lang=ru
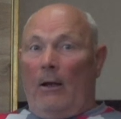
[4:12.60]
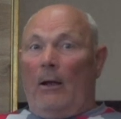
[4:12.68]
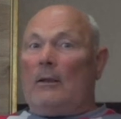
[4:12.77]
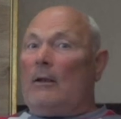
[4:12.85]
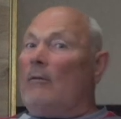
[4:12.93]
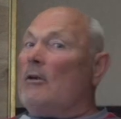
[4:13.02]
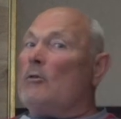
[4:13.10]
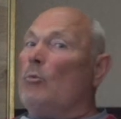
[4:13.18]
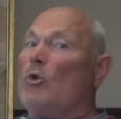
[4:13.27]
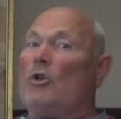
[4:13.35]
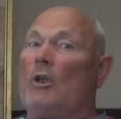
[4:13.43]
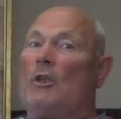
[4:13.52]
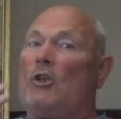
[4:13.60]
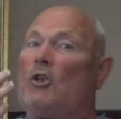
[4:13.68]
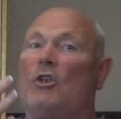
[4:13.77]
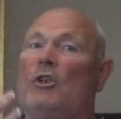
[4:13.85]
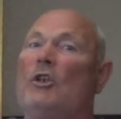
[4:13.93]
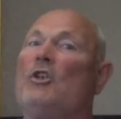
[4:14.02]
Это, возможно,
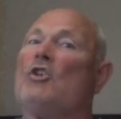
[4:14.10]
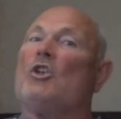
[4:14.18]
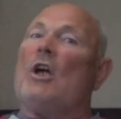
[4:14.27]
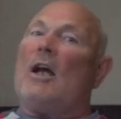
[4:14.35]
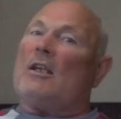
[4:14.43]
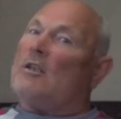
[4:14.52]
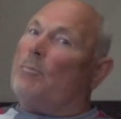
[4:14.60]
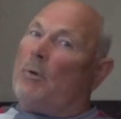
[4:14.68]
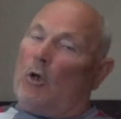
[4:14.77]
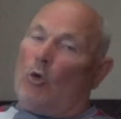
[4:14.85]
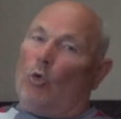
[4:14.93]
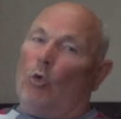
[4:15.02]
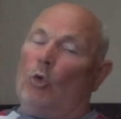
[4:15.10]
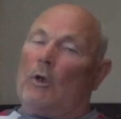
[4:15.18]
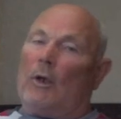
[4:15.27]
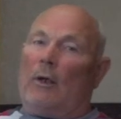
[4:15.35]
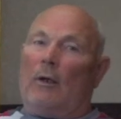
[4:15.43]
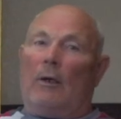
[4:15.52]
даже не час
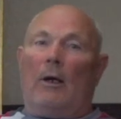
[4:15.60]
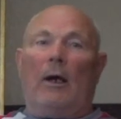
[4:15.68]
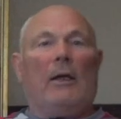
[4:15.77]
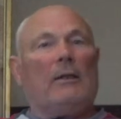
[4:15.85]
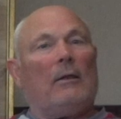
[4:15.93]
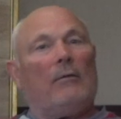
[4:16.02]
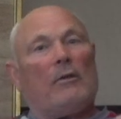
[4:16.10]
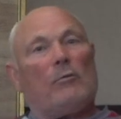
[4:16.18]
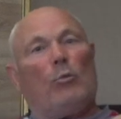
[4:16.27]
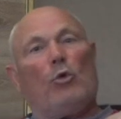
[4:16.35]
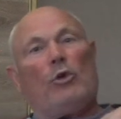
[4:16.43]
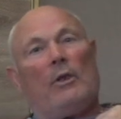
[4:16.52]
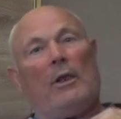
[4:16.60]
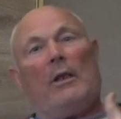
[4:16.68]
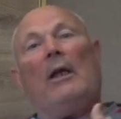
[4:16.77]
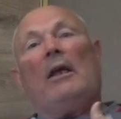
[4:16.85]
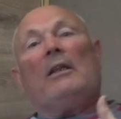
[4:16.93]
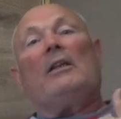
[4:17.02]
прогулка, а это, возможно,
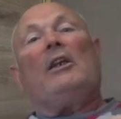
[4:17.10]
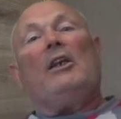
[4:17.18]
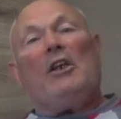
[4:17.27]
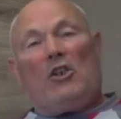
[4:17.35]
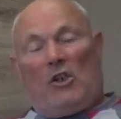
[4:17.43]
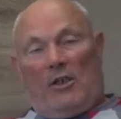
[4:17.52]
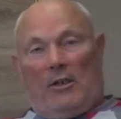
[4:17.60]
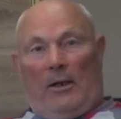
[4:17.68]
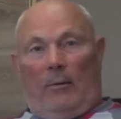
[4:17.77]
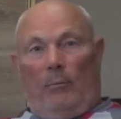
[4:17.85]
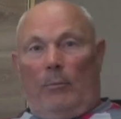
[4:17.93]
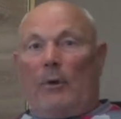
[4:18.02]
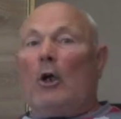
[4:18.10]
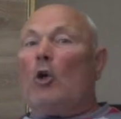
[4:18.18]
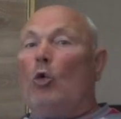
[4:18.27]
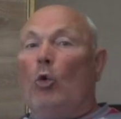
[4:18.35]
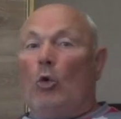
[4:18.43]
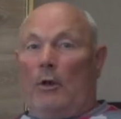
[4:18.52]
три часа
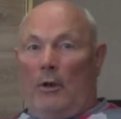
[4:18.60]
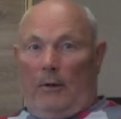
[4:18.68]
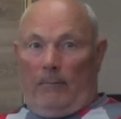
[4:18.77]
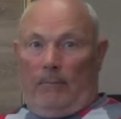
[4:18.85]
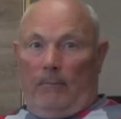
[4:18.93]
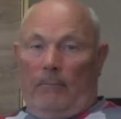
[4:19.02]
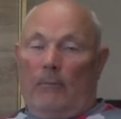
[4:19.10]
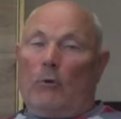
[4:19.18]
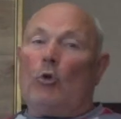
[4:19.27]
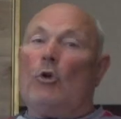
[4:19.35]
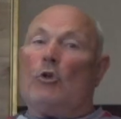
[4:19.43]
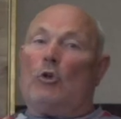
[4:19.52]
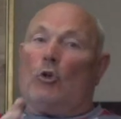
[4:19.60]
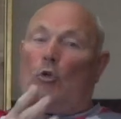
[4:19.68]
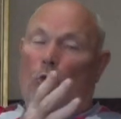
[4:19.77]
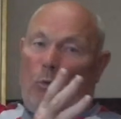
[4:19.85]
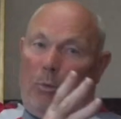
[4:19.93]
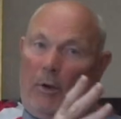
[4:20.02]
прогулки. То есть,
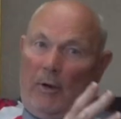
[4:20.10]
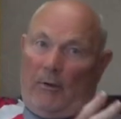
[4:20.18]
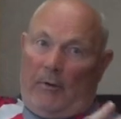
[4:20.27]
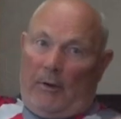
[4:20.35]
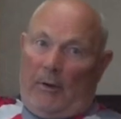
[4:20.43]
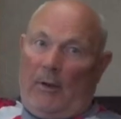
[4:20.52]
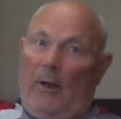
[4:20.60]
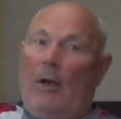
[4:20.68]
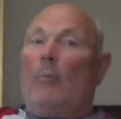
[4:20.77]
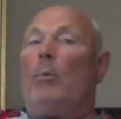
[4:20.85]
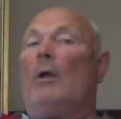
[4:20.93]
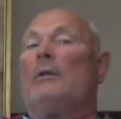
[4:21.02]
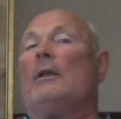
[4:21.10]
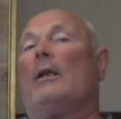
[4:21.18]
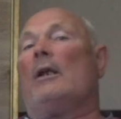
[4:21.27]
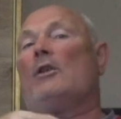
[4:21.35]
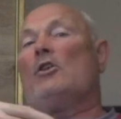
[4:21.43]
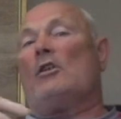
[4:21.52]
грубо говоря,
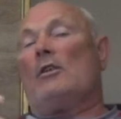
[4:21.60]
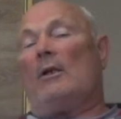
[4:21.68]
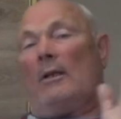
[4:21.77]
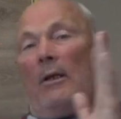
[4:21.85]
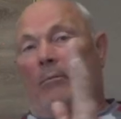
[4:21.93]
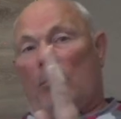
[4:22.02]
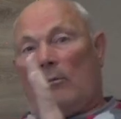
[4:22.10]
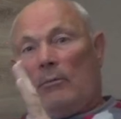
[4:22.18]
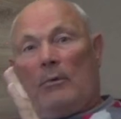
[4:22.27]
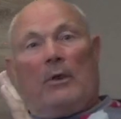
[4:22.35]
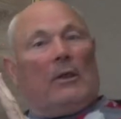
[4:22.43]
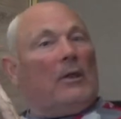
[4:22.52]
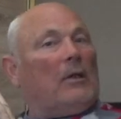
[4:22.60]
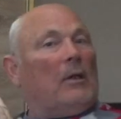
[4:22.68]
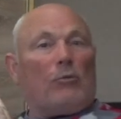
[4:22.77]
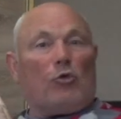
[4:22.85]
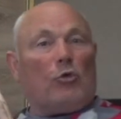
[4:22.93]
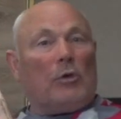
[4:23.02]
полтора часа там где-то
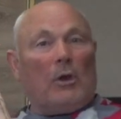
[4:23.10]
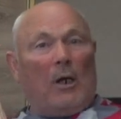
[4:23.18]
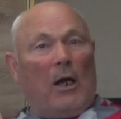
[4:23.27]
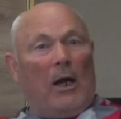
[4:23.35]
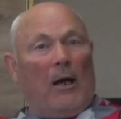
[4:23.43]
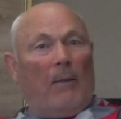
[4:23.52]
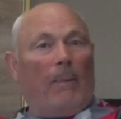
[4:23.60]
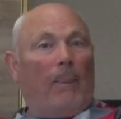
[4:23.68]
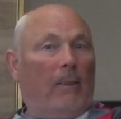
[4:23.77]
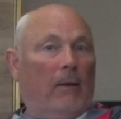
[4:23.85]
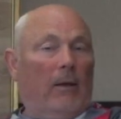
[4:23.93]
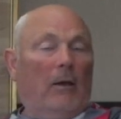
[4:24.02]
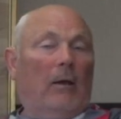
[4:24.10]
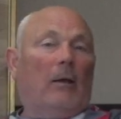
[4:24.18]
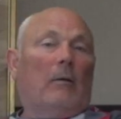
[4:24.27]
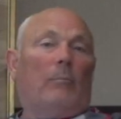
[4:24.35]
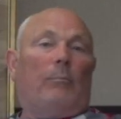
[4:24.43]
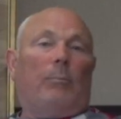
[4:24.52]
там с утра,
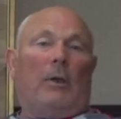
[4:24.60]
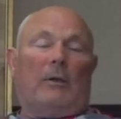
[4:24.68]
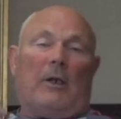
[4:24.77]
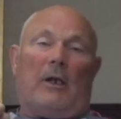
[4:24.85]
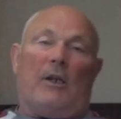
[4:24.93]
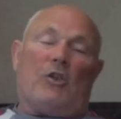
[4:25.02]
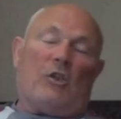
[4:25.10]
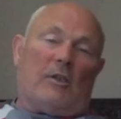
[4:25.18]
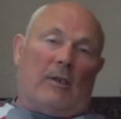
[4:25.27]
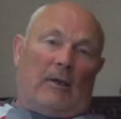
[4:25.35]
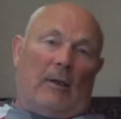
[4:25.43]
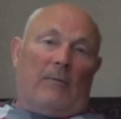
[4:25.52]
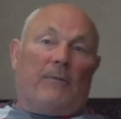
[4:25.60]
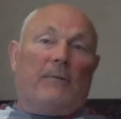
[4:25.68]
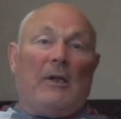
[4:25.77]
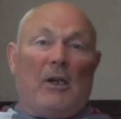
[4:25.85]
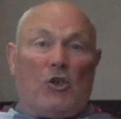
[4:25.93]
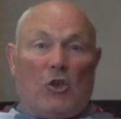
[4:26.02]
полтора часа там
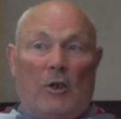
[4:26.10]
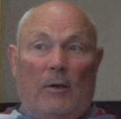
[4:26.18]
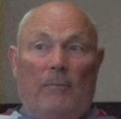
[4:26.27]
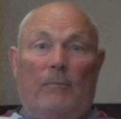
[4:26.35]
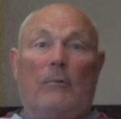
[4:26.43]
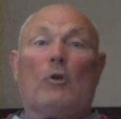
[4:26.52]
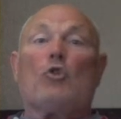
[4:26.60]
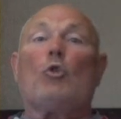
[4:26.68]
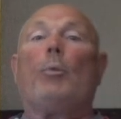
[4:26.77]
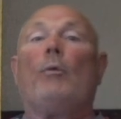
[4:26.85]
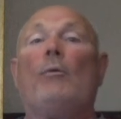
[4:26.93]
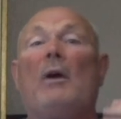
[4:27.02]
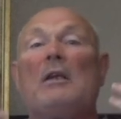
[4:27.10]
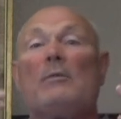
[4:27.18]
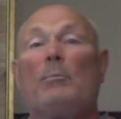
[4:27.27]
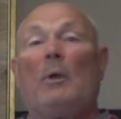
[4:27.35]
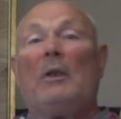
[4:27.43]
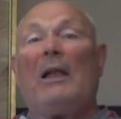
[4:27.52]
вечером, чтобы у вас
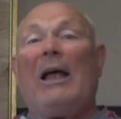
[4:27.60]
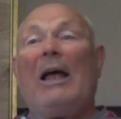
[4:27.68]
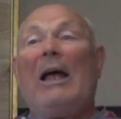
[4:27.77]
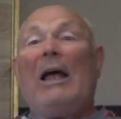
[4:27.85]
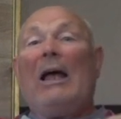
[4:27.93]
была